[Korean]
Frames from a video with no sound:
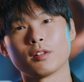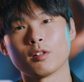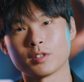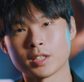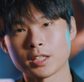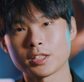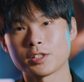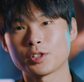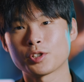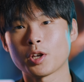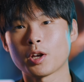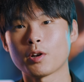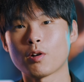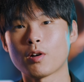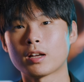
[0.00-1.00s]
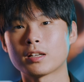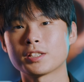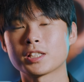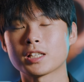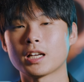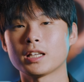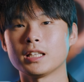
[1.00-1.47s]
사진 촬영하는
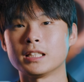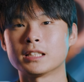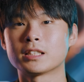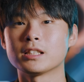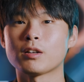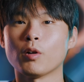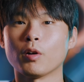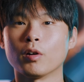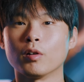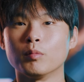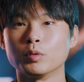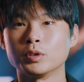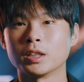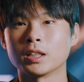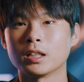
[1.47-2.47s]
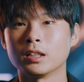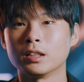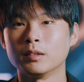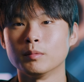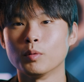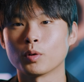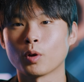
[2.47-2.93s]
시간이 있을 거예요 뭐
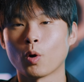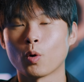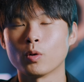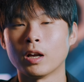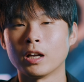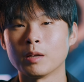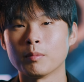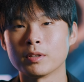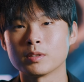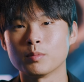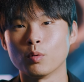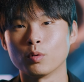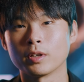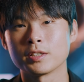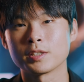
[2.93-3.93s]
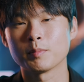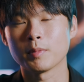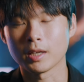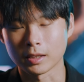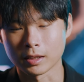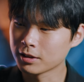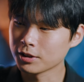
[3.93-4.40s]
제가 뭐 결혼 안 해봐서
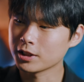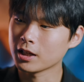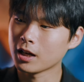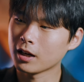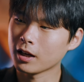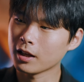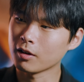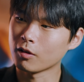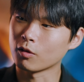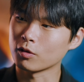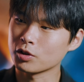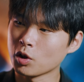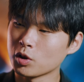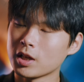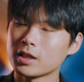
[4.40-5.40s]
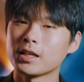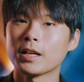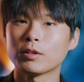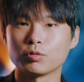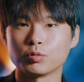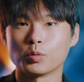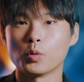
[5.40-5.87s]
모르겠지만 그 시간에 어, 저장을
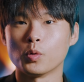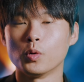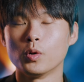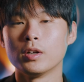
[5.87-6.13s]
해두고